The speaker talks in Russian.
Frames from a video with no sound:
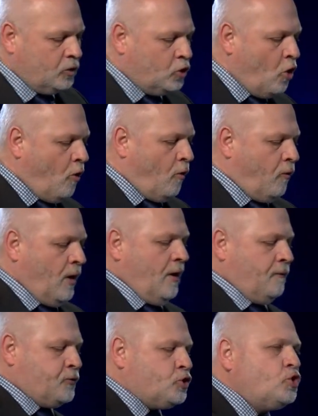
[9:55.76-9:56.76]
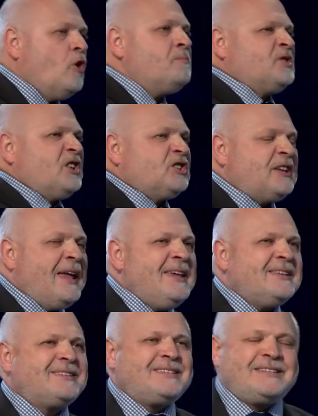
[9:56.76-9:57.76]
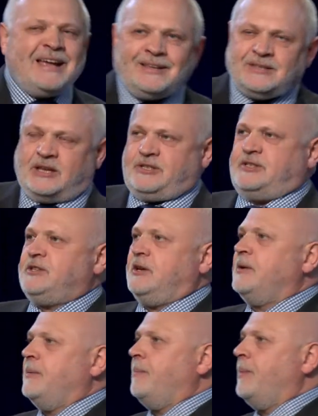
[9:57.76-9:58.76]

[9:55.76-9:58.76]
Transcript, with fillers: Но в чем состоит ценность